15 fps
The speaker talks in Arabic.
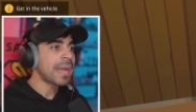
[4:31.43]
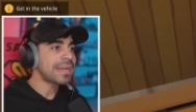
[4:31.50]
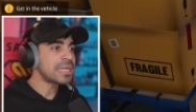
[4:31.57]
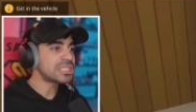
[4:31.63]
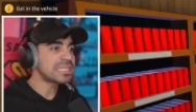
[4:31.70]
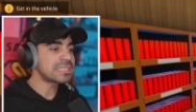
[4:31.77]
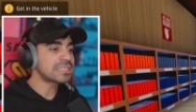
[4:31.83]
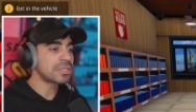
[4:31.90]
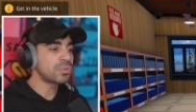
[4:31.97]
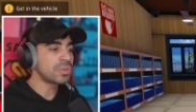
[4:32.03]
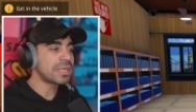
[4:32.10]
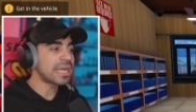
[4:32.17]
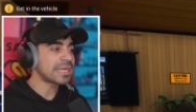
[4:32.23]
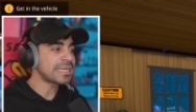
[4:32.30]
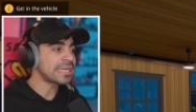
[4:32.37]
خلينا نشيل
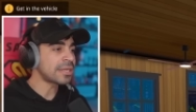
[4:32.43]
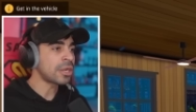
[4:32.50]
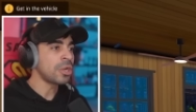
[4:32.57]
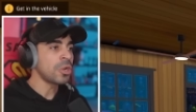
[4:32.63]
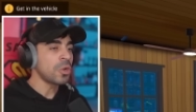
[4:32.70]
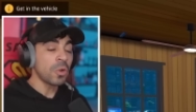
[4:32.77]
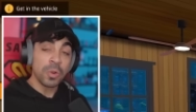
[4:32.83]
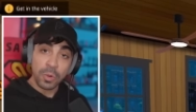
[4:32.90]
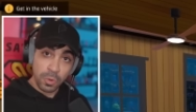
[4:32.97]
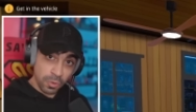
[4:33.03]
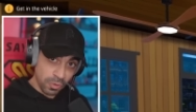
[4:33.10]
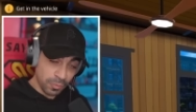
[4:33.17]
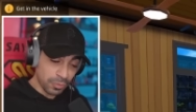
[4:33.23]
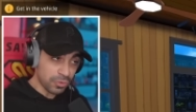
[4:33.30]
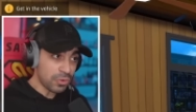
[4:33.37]
الصندوق الاخير
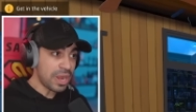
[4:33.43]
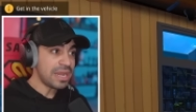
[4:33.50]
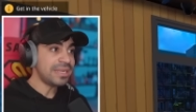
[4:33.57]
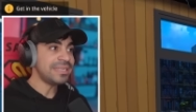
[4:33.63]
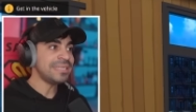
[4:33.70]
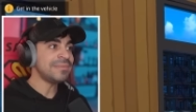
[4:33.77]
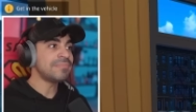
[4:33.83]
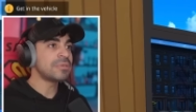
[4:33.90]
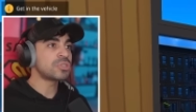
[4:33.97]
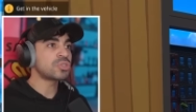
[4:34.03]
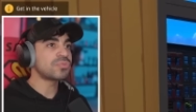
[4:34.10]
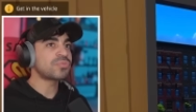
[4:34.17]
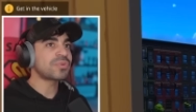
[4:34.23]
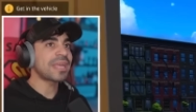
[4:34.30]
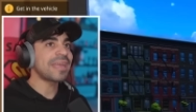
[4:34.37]
وبنروح الحين
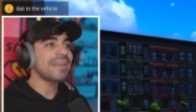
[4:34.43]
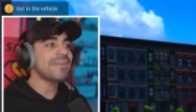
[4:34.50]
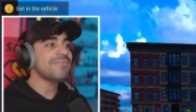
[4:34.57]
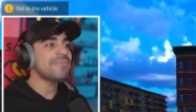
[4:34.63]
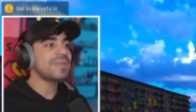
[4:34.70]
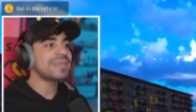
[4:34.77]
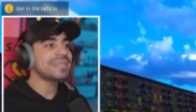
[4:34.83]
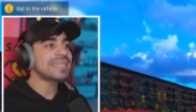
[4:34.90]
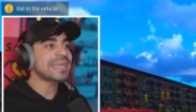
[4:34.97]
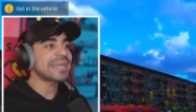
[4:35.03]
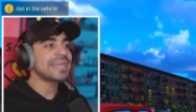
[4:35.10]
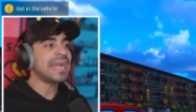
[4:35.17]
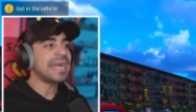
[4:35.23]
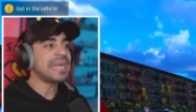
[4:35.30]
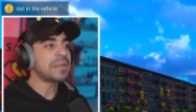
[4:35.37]
بنشوف كيف بنقدر
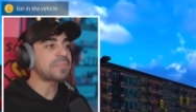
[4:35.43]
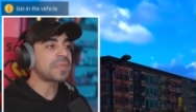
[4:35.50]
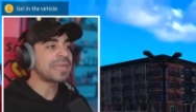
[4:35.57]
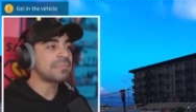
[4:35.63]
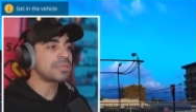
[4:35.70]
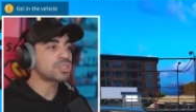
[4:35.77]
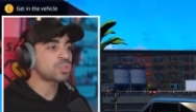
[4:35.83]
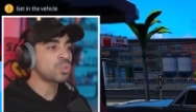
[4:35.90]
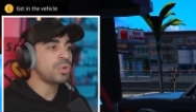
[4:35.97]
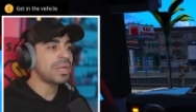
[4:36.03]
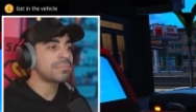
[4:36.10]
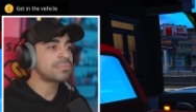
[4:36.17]
ان احنا نبتدي مشروعنا